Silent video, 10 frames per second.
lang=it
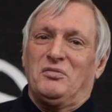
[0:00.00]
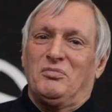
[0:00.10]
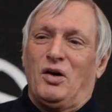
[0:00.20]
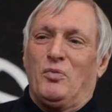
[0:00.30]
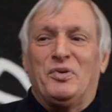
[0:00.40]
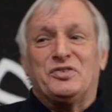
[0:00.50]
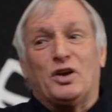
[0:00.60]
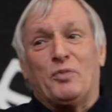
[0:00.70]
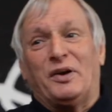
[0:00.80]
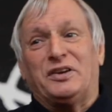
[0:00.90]
ma un
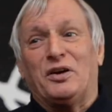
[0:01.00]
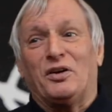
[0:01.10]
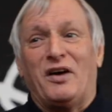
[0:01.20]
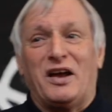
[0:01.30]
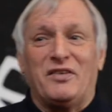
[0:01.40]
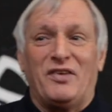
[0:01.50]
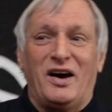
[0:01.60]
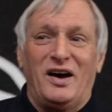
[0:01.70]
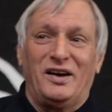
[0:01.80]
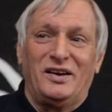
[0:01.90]
pensiero particolare
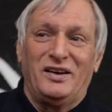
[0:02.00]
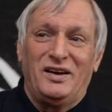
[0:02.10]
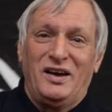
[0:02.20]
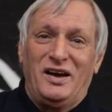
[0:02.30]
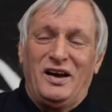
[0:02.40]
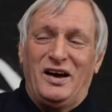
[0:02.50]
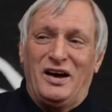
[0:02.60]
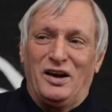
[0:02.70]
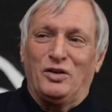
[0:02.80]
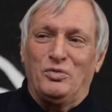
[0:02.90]
va
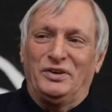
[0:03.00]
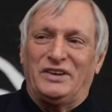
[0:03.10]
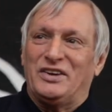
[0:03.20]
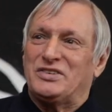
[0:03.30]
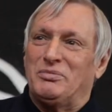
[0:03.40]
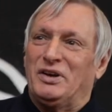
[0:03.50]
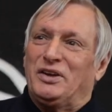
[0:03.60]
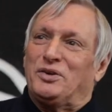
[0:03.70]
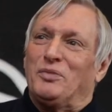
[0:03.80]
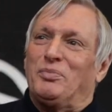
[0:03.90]
alla comunità di San
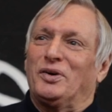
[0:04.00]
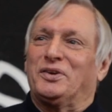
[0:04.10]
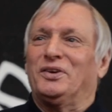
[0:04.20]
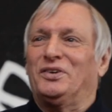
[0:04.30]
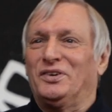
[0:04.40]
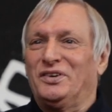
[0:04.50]
Benedetto al Porto